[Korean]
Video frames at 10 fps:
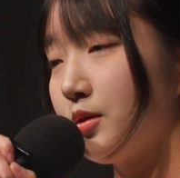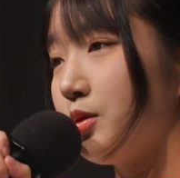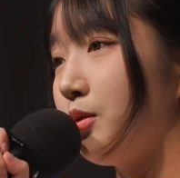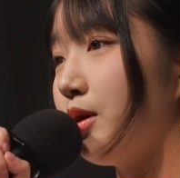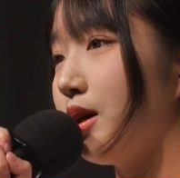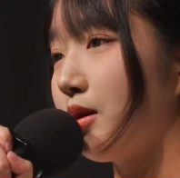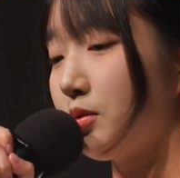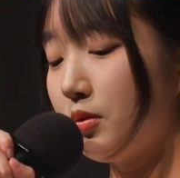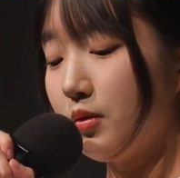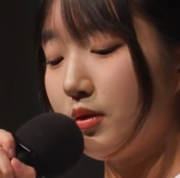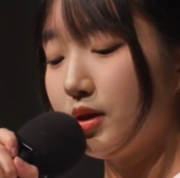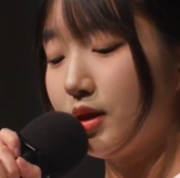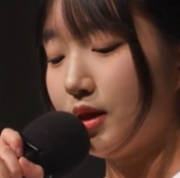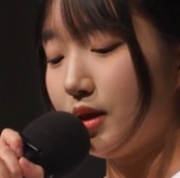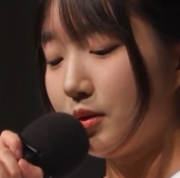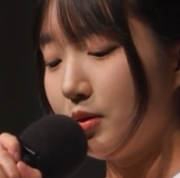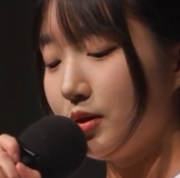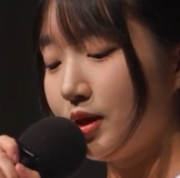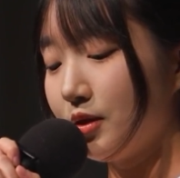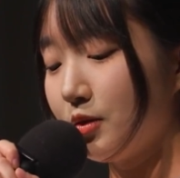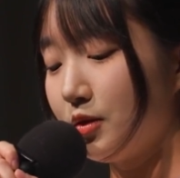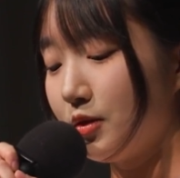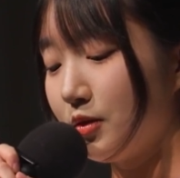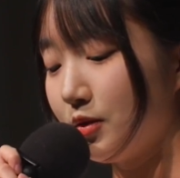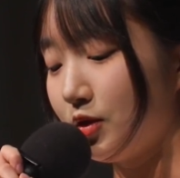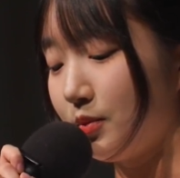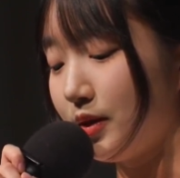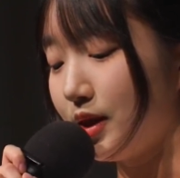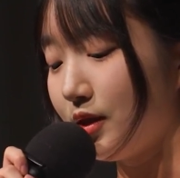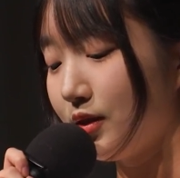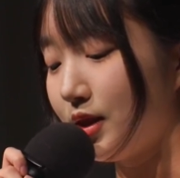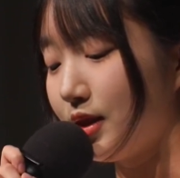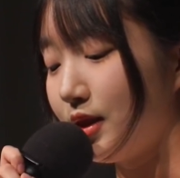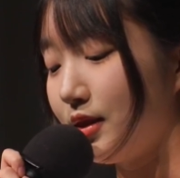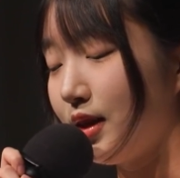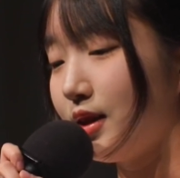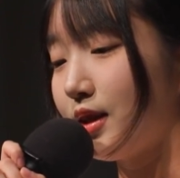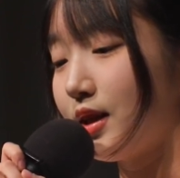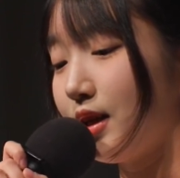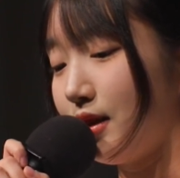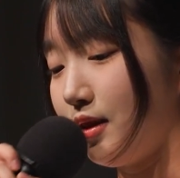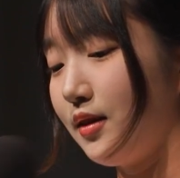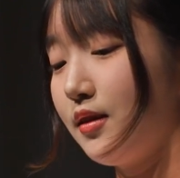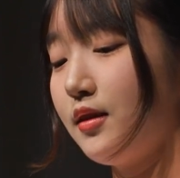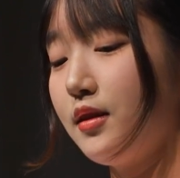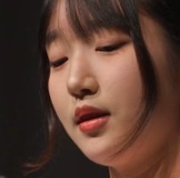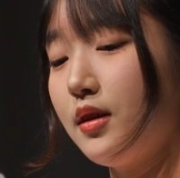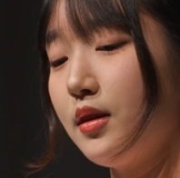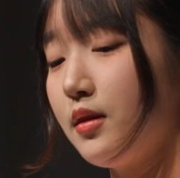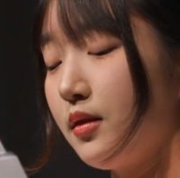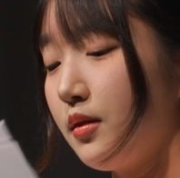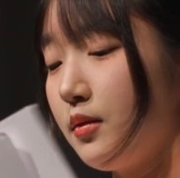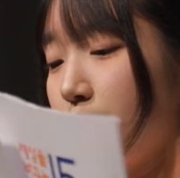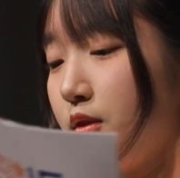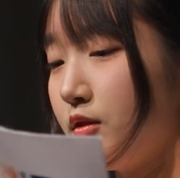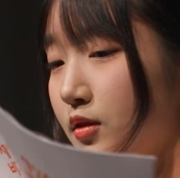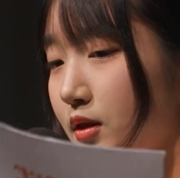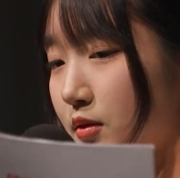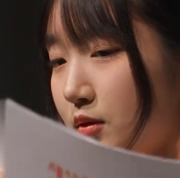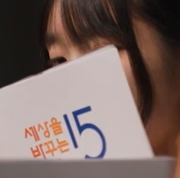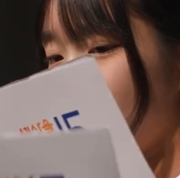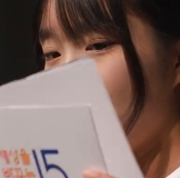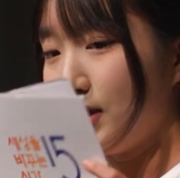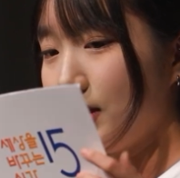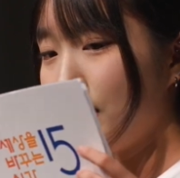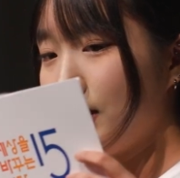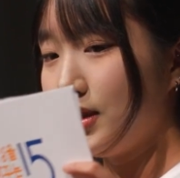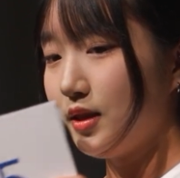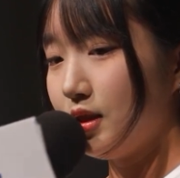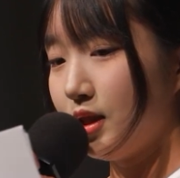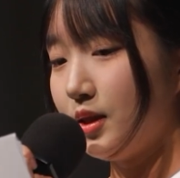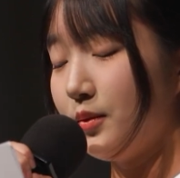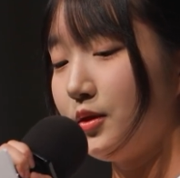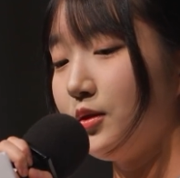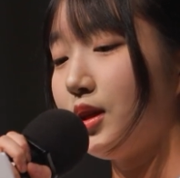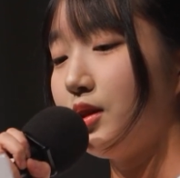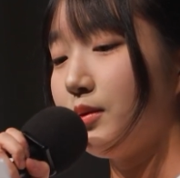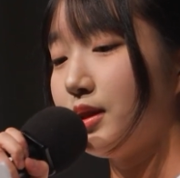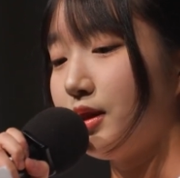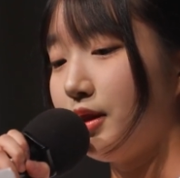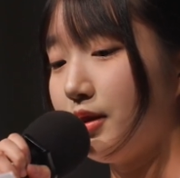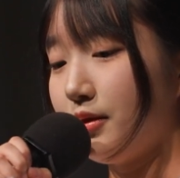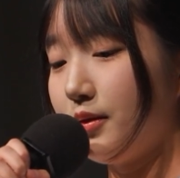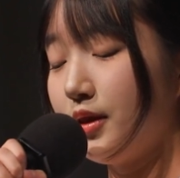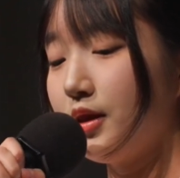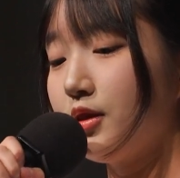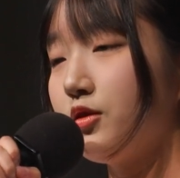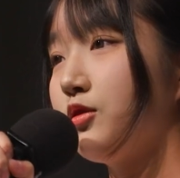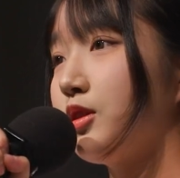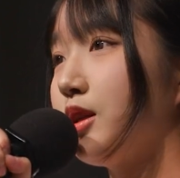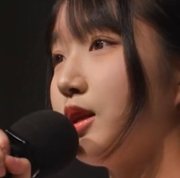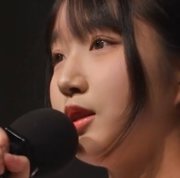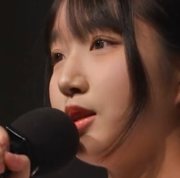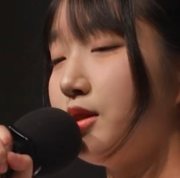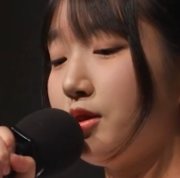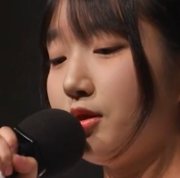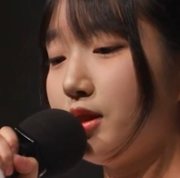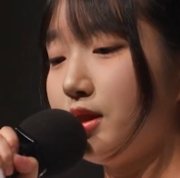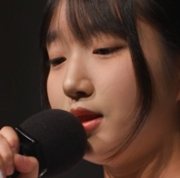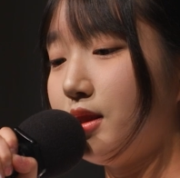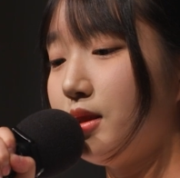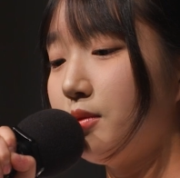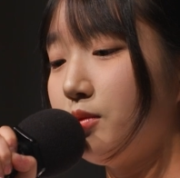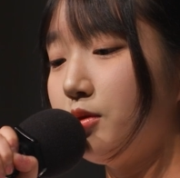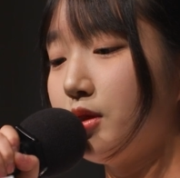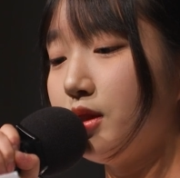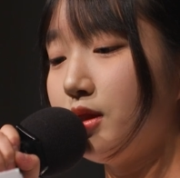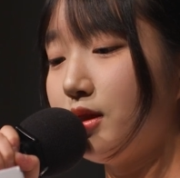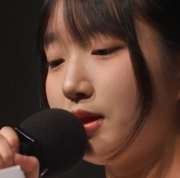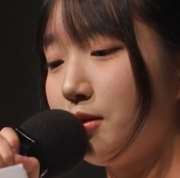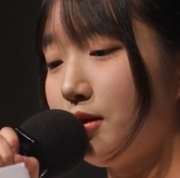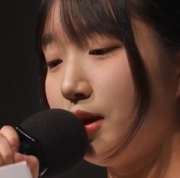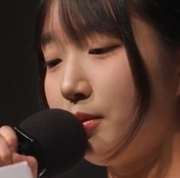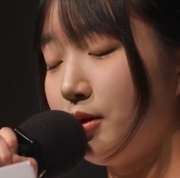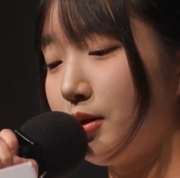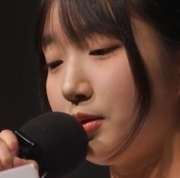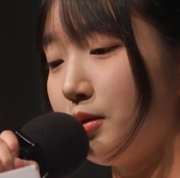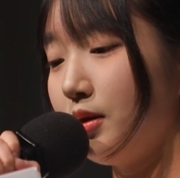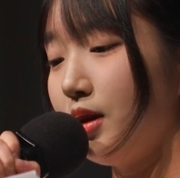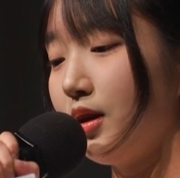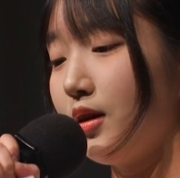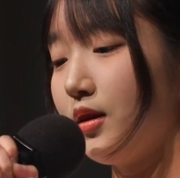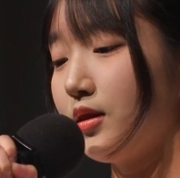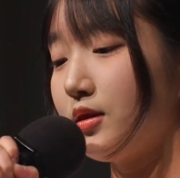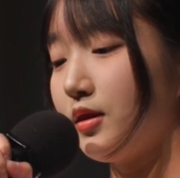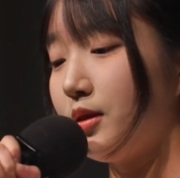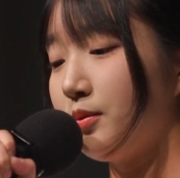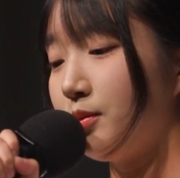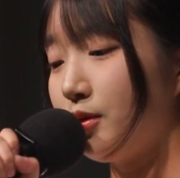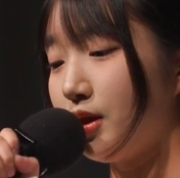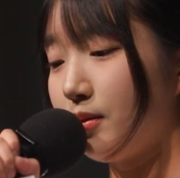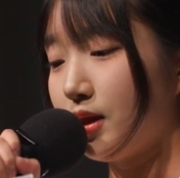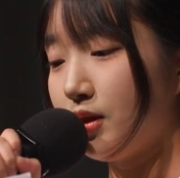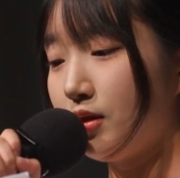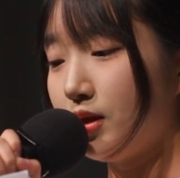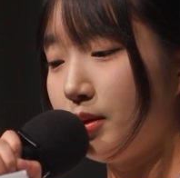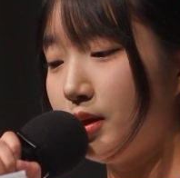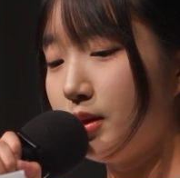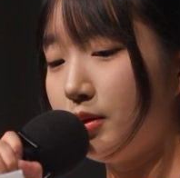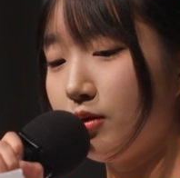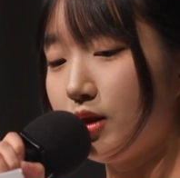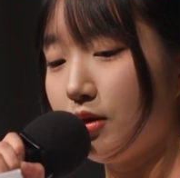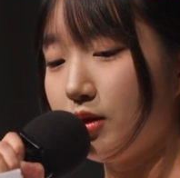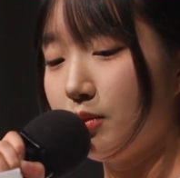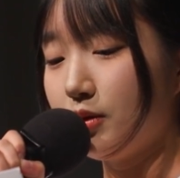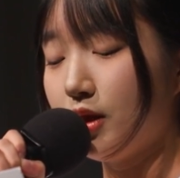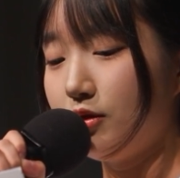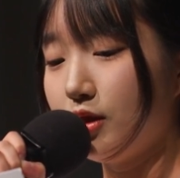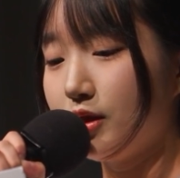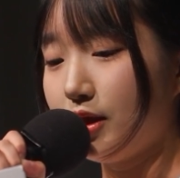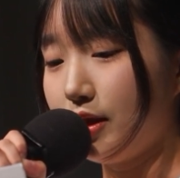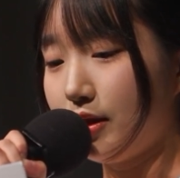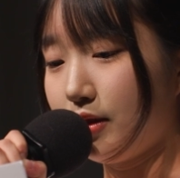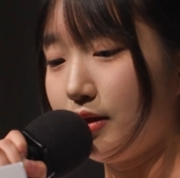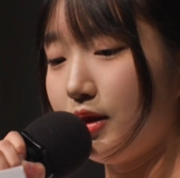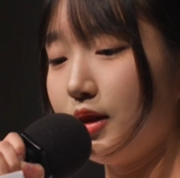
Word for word: 좋아하고 잘하고 친구들도 주변에서 잘 그린다니까 미술학원을 취미로 다녀봤어요. 중2가 된 저는 무엇이라도 해보려고 저희 부모님께서 입시 미술학원을 보내주셨어요.